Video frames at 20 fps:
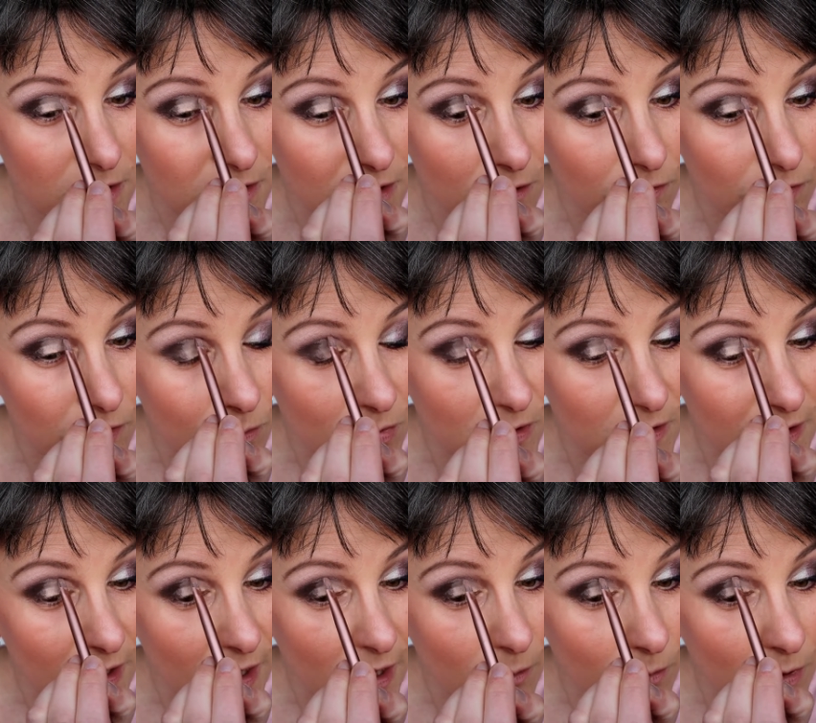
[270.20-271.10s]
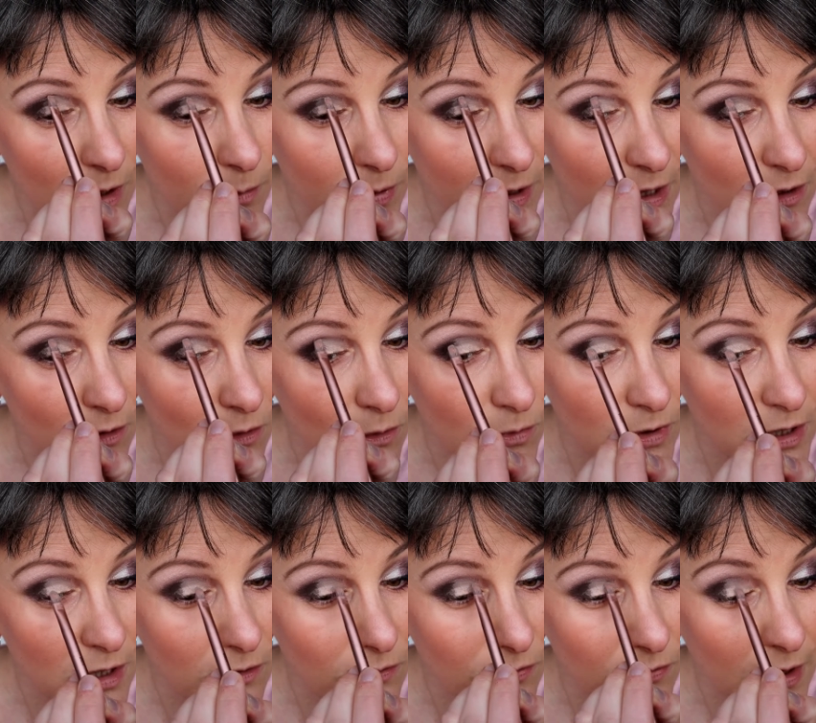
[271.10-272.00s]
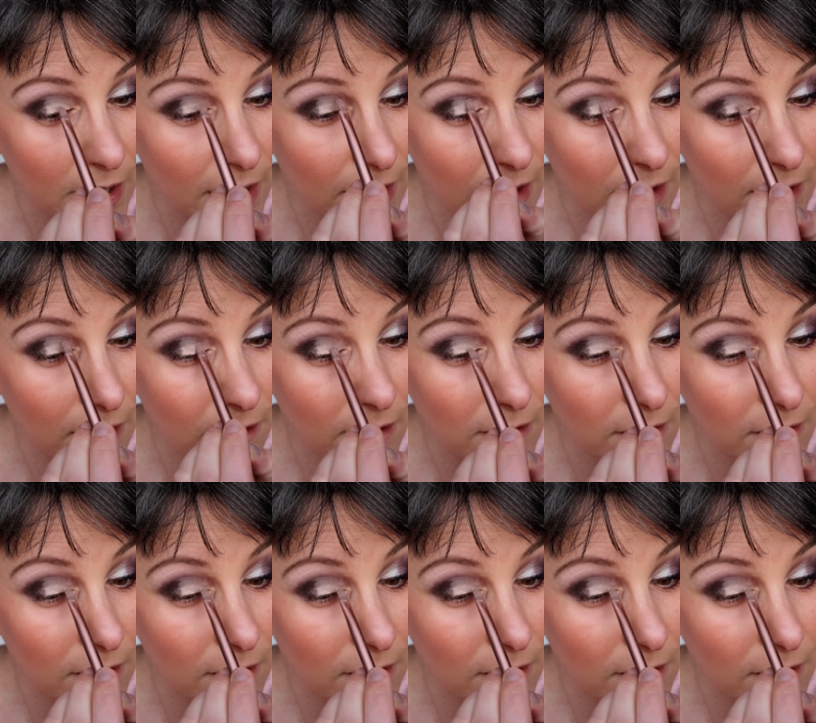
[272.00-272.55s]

ça fait bizarre, mais après quand on met les phares,